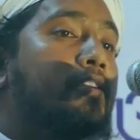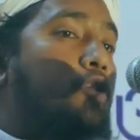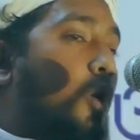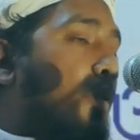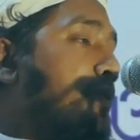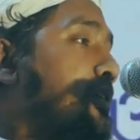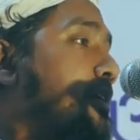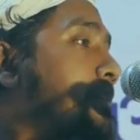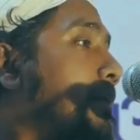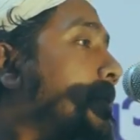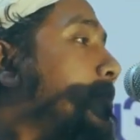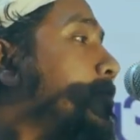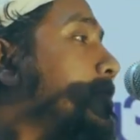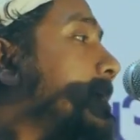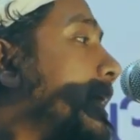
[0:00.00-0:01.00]
সর্বশেষ
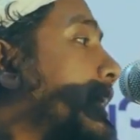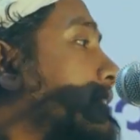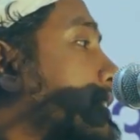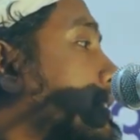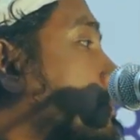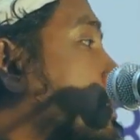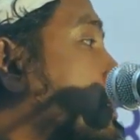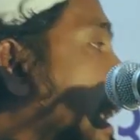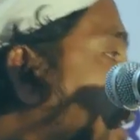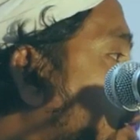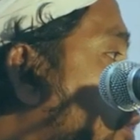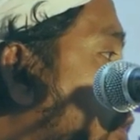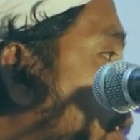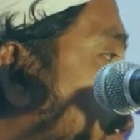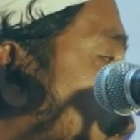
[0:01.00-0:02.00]
জামালপুর জেলার সে
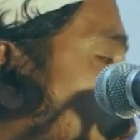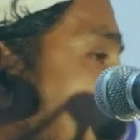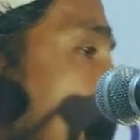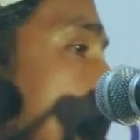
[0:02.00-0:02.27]
দায়িত্বশীল ছিল